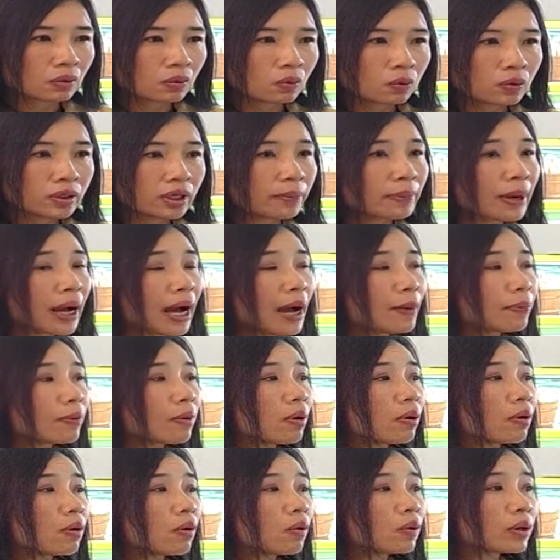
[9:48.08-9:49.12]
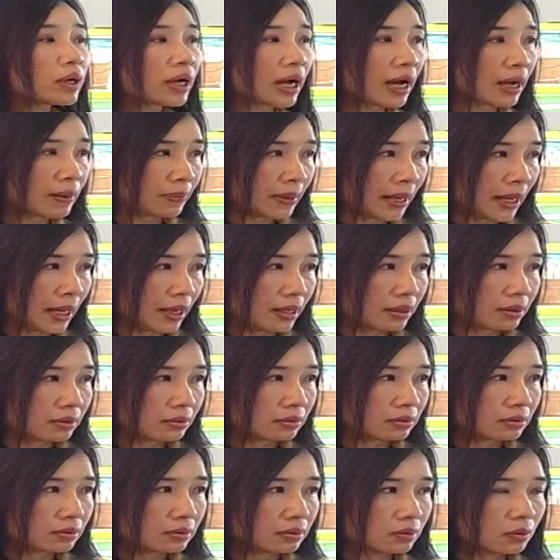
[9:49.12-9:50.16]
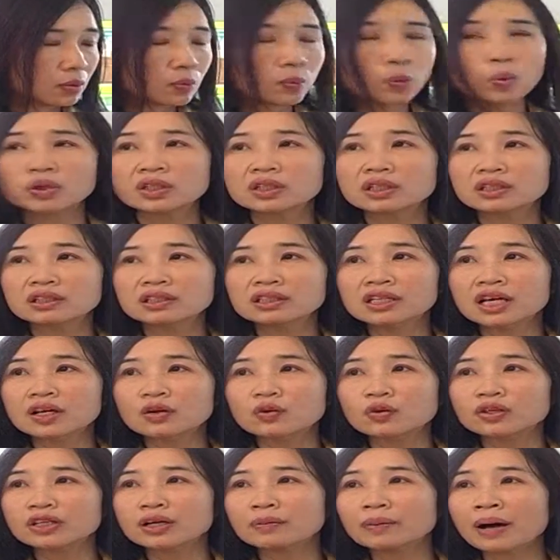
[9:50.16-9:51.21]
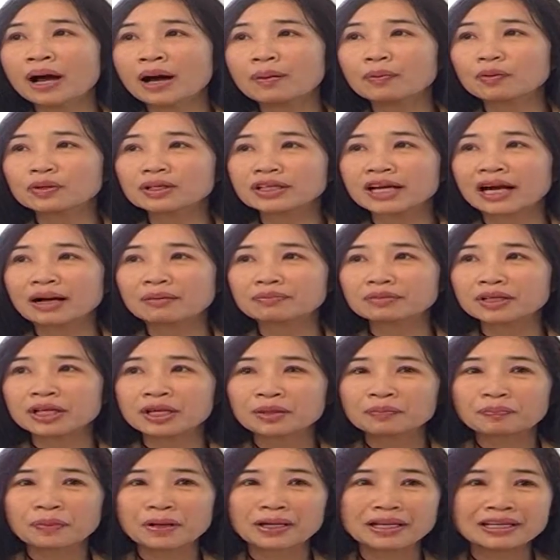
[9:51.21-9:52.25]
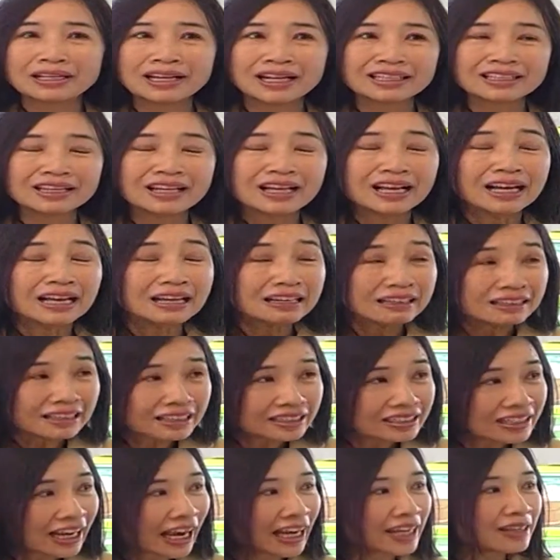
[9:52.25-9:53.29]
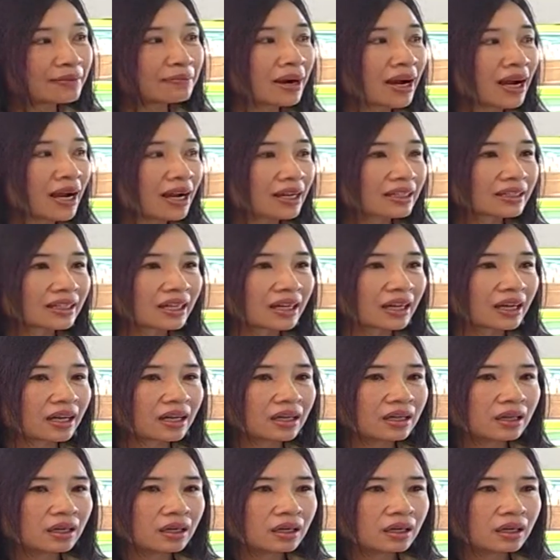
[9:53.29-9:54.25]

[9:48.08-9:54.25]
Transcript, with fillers: คุณภาพของคนขับละบโอ้พูดถึงเรื่องคุณภาพคนขับนี่เป็นเรื่องเรื่องใหญ่มากนะคะ